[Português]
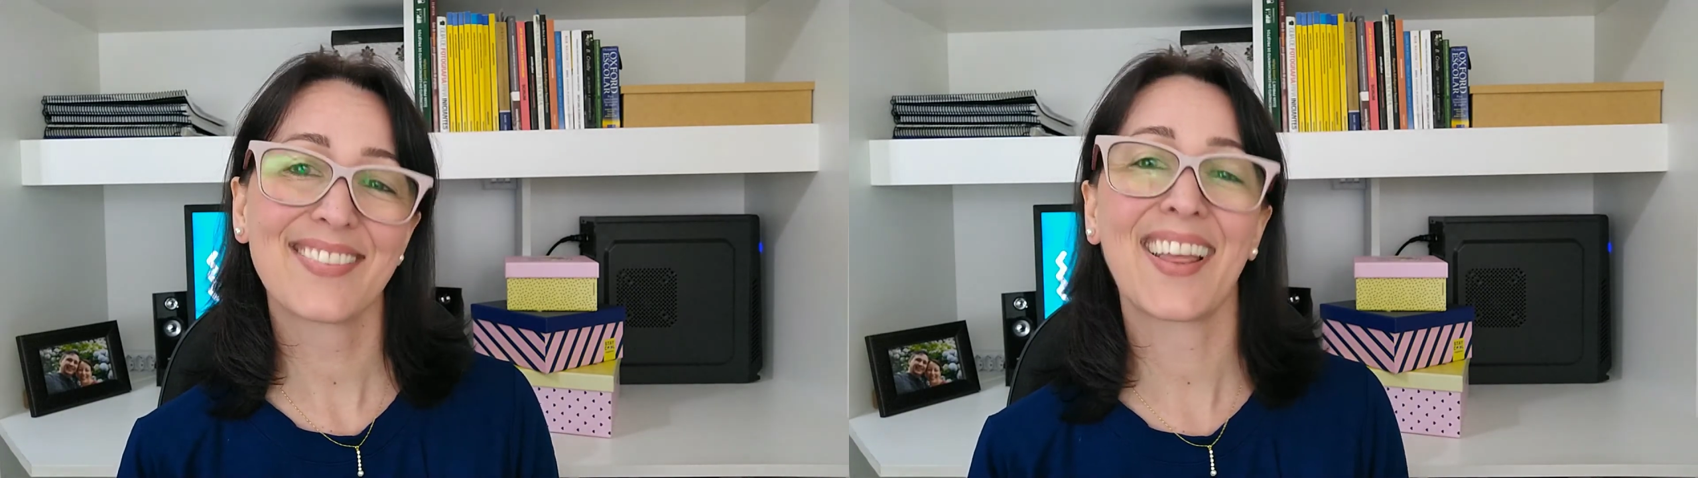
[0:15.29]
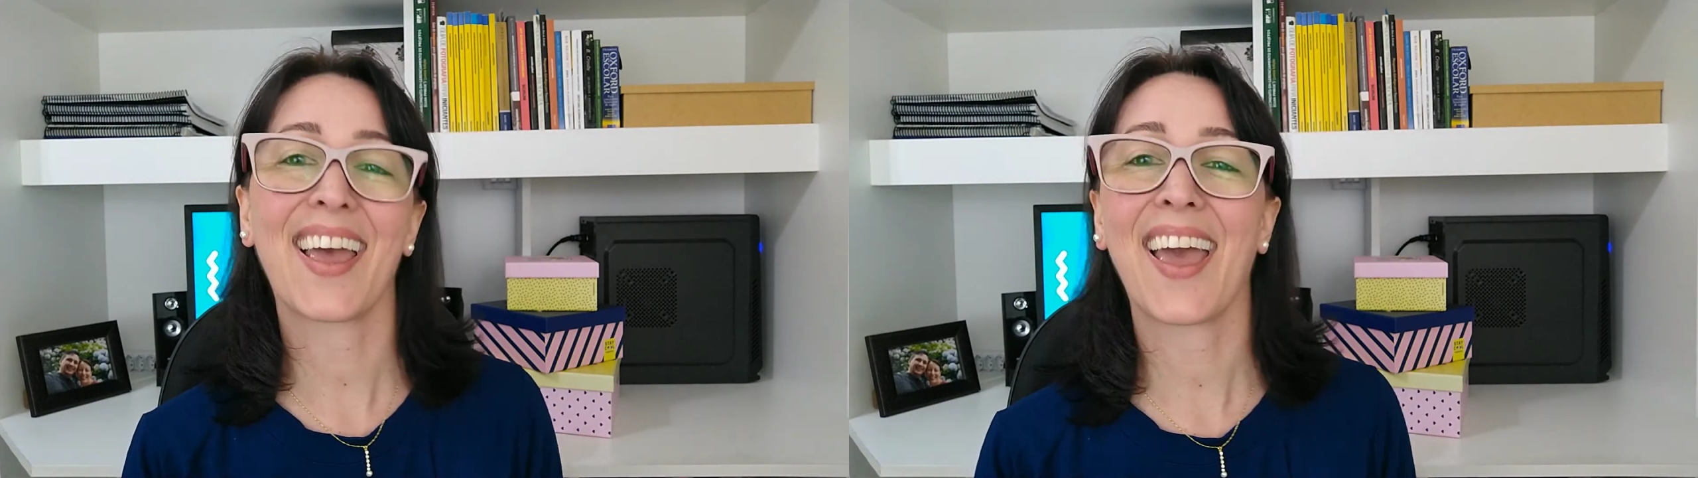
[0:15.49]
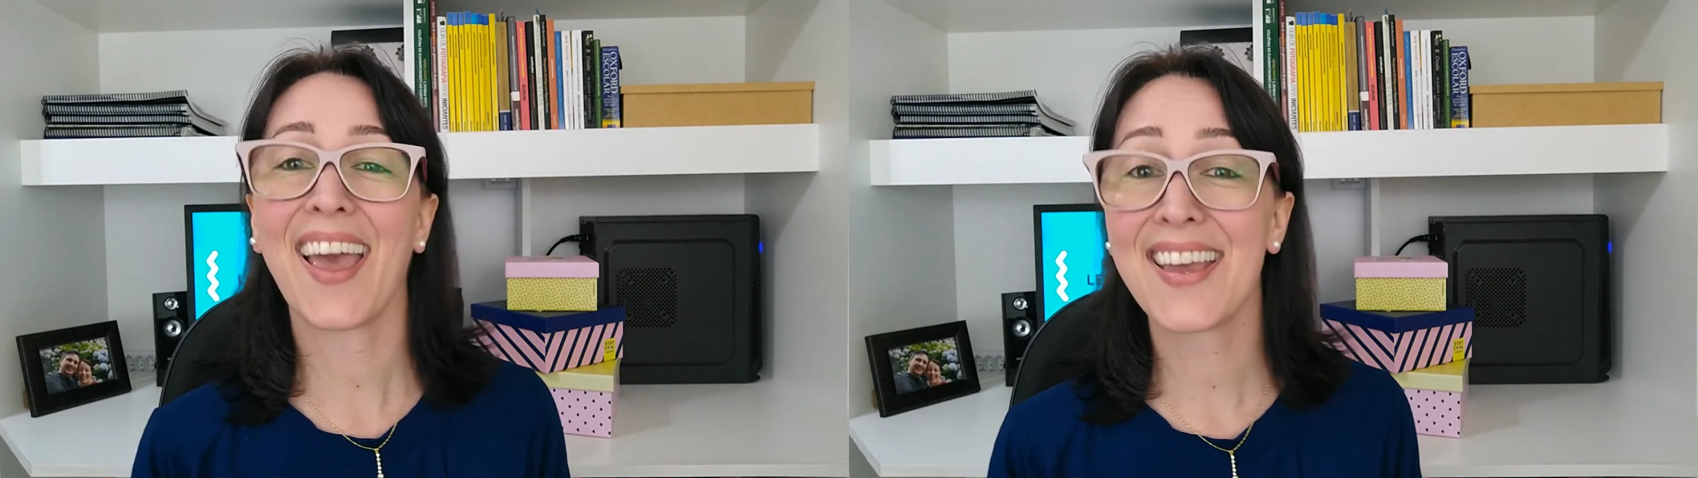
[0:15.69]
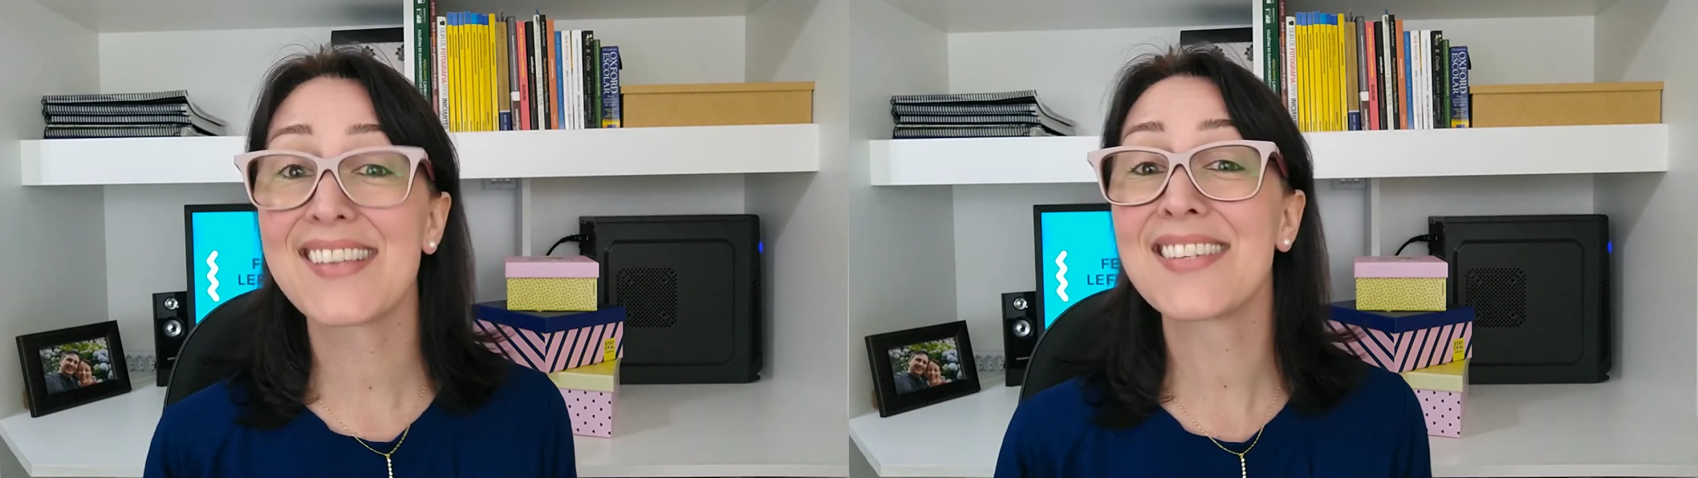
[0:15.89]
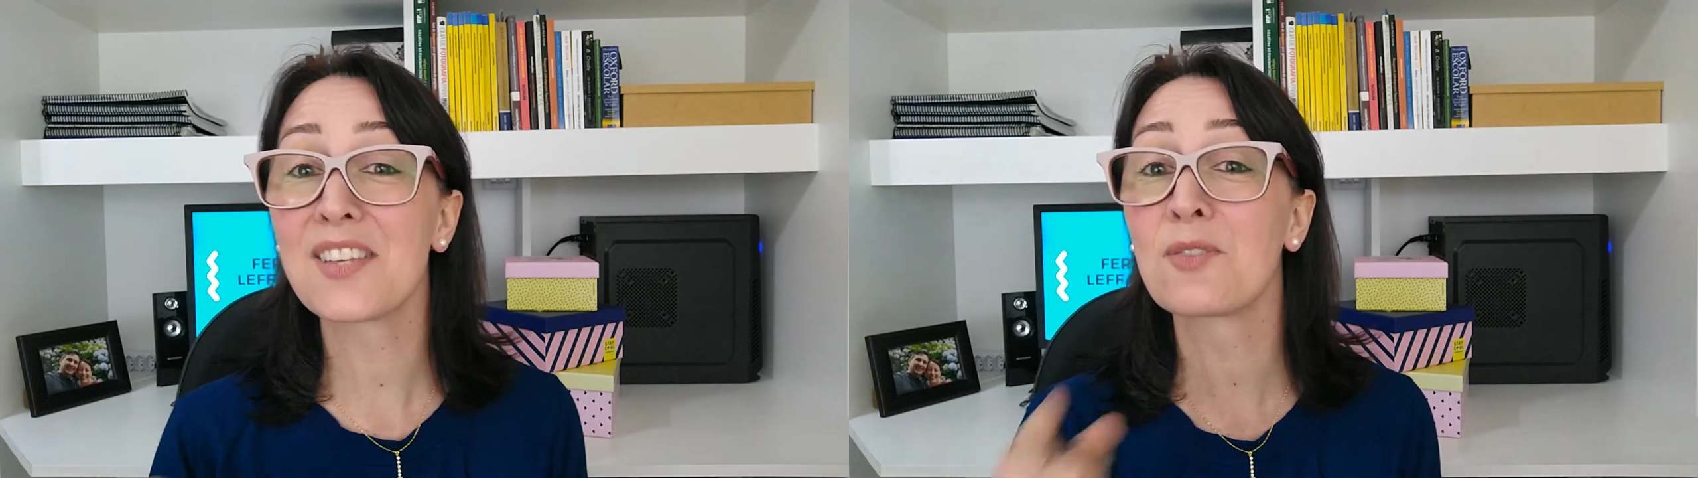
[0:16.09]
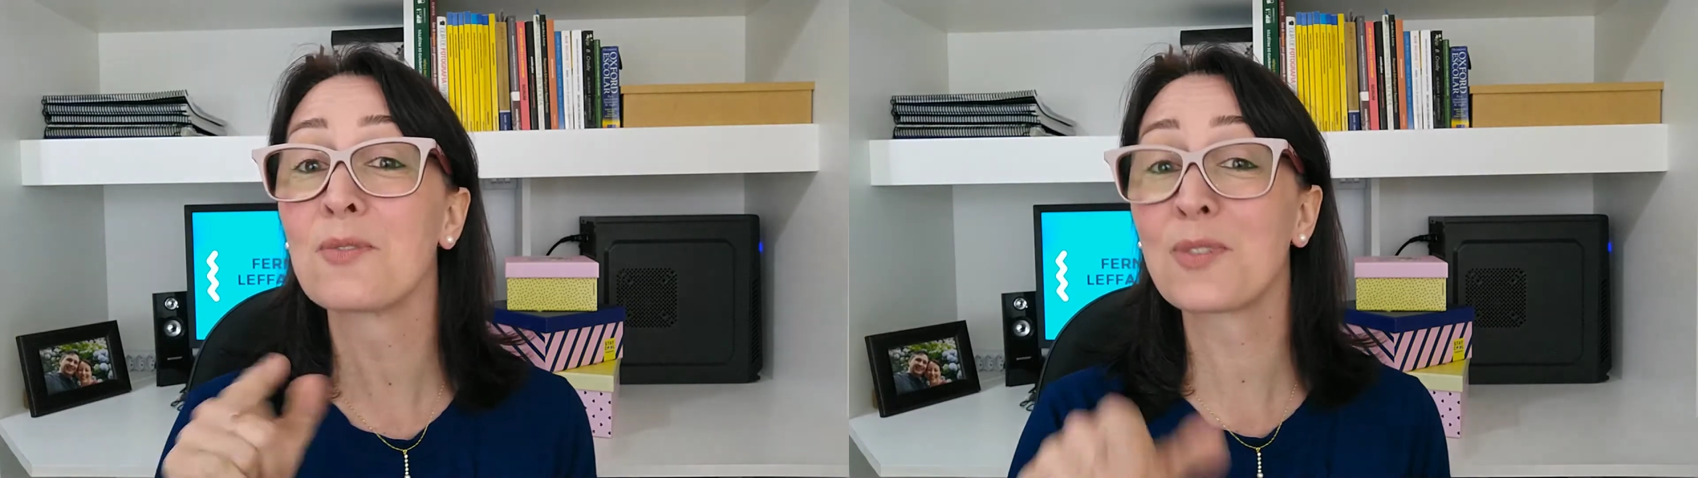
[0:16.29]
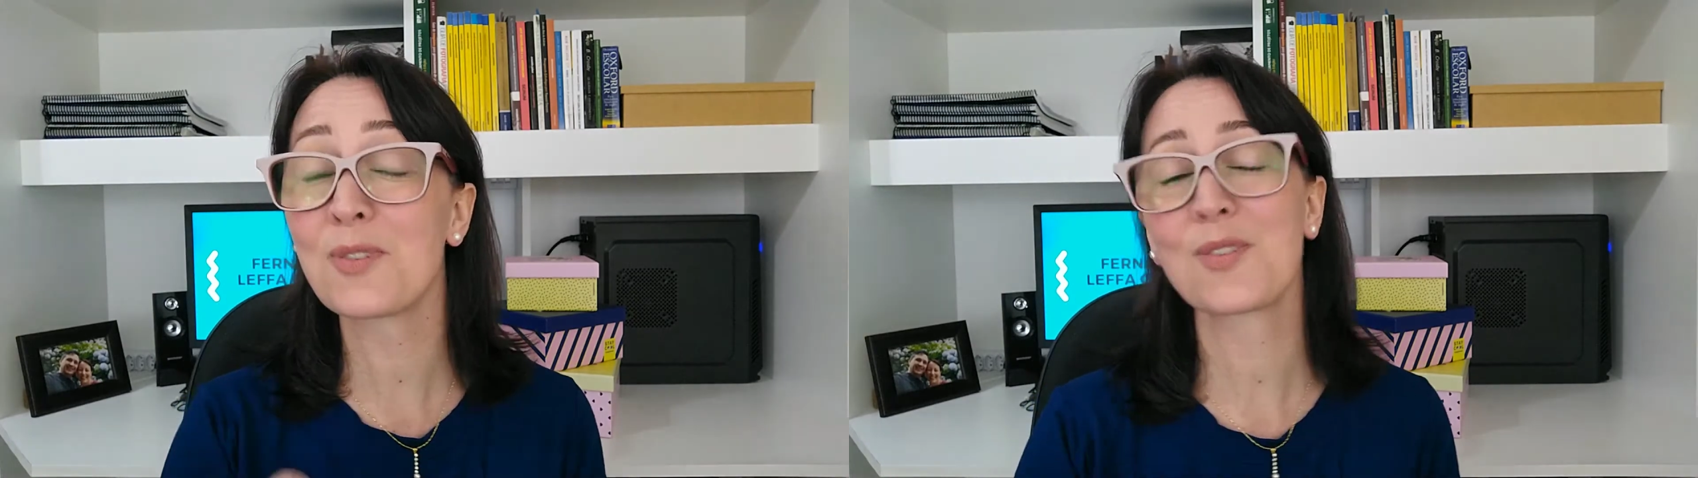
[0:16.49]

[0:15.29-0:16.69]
É, esse assunto